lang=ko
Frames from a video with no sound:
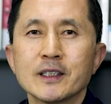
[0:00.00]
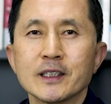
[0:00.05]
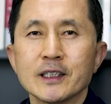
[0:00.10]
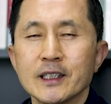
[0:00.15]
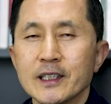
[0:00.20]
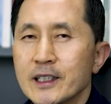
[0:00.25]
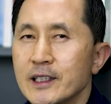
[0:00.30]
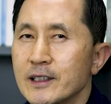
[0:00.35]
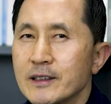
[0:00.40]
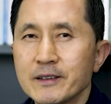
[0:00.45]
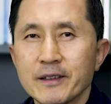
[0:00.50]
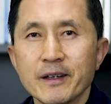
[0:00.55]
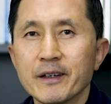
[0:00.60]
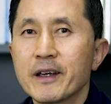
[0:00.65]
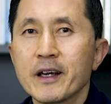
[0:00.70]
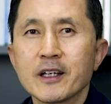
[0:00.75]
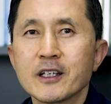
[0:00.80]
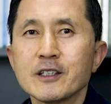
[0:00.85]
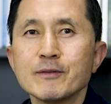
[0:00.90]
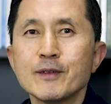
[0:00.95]
일이
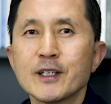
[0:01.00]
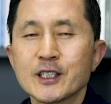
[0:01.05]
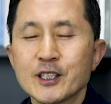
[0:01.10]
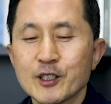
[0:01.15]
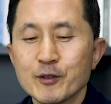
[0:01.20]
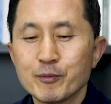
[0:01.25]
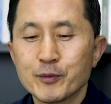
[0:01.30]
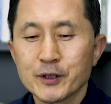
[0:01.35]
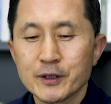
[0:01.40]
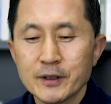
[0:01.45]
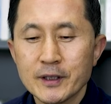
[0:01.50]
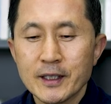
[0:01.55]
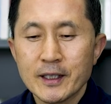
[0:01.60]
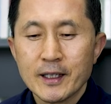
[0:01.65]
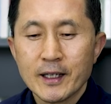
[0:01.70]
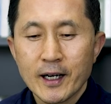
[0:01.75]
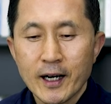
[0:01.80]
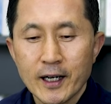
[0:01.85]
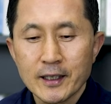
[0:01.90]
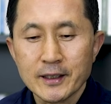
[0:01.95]
되게끔 하시는 분은
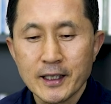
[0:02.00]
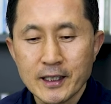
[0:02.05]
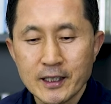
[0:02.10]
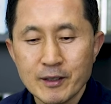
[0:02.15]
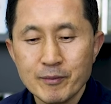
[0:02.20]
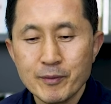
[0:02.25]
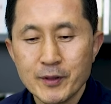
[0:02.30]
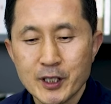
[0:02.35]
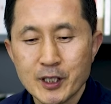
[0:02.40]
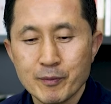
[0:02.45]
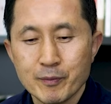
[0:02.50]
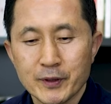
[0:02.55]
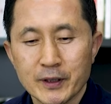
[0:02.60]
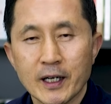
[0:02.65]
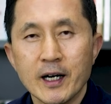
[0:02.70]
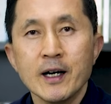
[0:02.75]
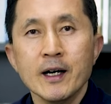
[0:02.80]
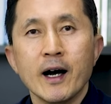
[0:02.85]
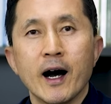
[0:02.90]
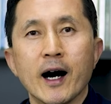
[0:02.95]

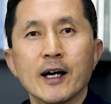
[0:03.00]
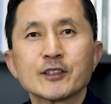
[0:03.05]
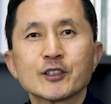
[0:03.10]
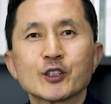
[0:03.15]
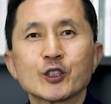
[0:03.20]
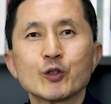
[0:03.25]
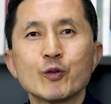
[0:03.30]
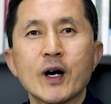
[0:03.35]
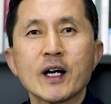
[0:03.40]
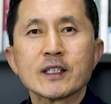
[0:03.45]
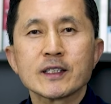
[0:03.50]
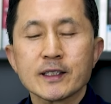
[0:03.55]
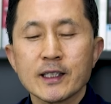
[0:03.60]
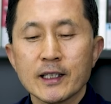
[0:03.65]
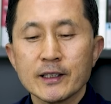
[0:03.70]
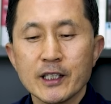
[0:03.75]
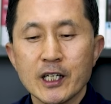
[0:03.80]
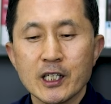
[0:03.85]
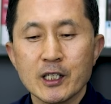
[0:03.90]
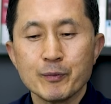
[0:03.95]
하나님이십니다. 아수르 왕
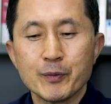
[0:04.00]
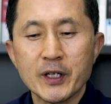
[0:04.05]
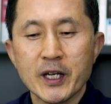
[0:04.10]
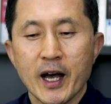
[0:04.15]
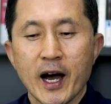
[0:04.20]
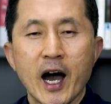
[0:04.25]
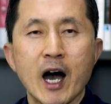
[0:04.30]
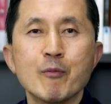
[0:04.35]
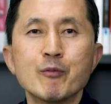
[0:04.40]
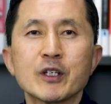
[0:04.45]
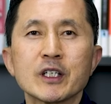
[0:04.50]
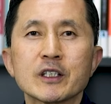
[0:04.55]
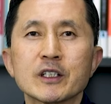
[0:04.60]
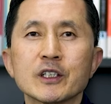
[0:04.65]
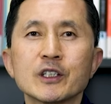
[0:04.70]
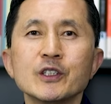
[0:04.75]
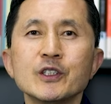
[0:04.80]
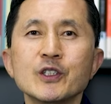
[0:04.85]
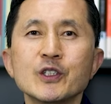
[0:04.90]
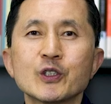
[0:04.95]
산헤립이 아무리
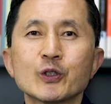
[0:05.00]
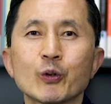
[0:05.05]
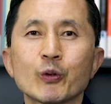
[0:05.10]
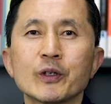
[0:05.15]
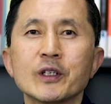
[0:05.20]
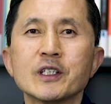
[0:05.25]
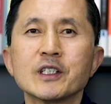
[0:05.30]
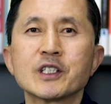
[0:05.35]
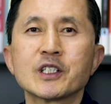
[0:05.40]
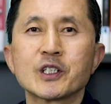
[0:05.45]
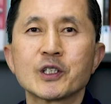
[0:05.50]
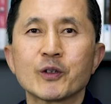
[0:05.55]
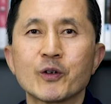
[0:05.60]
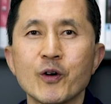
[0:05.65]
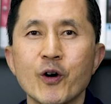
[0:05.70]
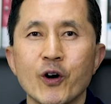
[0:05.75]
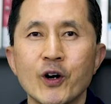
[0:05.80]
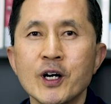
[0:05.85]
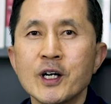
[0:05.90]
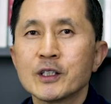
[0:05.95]
큰 소리를
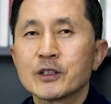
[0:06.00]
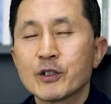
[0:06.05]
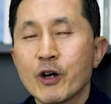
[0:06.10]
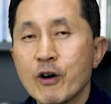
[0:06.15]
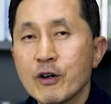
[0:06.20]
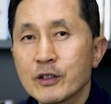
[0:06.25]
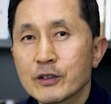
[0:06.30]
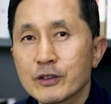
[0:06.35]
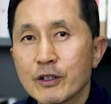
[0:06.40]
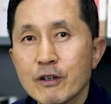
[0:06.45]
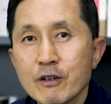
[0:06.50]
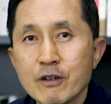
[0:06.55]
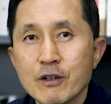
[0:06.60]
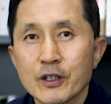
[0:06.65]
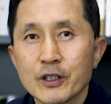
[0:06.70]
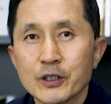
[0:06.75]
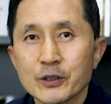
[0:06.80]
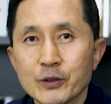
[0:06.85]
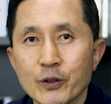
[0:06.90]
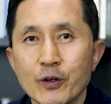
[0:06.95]
치고
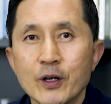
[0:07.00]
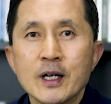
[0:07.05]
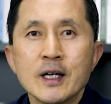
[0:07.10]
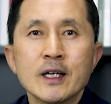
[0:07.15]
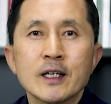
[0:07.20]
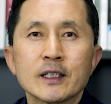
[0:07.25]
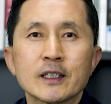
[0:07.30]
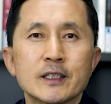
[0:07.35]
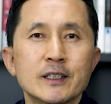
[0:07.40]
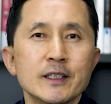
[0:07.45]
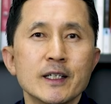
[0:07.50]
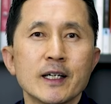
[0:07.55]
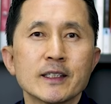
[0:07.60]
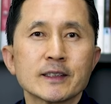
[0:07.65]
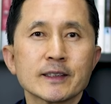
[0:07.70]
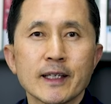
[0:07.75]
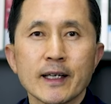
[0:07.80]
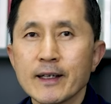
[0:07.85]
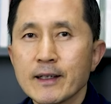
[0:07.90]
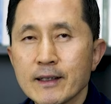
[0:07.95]
떵떵거려도 그의
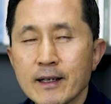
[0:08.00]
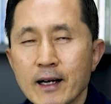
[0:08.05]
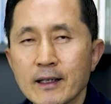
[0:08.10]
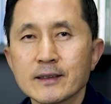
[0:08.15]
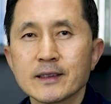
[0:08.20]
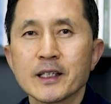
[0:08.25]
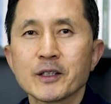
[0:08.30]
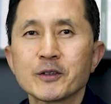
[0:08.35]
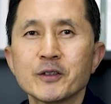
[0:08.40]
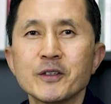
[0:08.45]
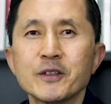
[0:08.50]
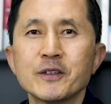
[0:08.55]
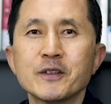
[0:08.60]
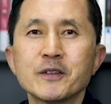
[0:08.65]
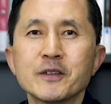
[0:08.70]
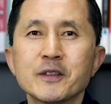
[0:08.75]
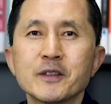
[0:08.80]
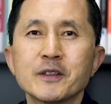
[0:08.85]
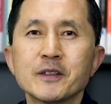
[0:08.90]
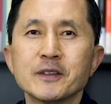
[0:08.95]
생각대로
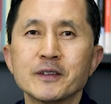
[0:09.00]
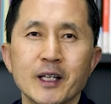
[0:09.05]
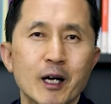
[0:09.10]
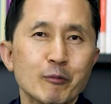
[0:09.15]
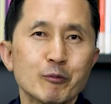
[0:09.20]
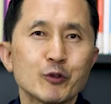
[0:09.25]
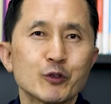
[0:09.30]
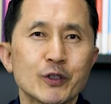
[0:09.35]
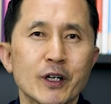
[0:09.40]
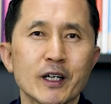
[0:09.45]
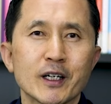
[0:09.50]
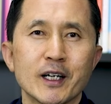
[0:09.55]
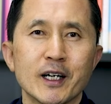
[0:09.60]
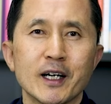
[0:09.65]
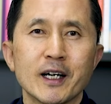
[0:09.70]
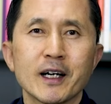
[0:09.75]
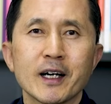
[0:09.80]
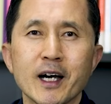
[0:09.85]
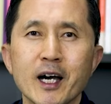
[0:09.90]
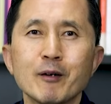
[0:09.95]

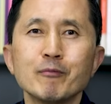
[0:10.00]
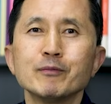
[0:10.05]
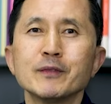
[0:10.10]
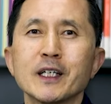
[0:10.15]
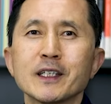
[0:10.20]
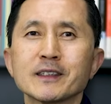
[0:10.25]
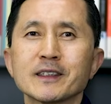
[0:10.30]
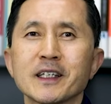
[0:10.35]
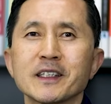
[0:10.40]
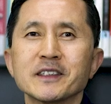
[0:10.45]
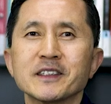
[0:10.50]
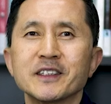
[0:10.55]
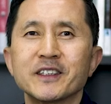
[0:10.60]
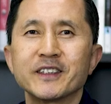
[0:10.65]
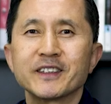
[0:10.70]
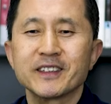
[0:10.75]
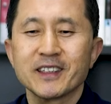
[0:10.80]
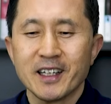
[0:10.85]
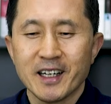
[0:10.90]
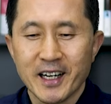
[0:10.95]
남유다가 함락되는
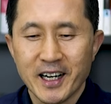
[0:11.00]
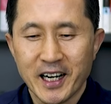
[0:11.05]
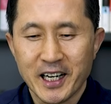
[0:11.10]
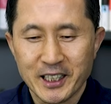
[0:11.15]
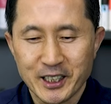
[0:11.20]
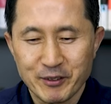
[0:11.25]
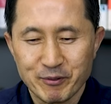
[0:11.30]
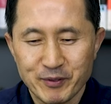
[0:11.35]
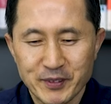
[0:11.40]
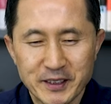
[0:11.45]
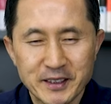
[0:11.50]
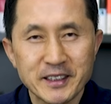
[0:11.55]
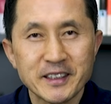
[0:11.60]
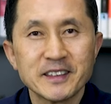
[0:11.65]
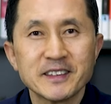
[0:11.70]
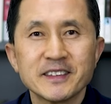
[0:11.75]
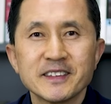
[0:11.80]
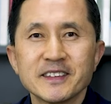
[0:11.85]
것 아닙니다.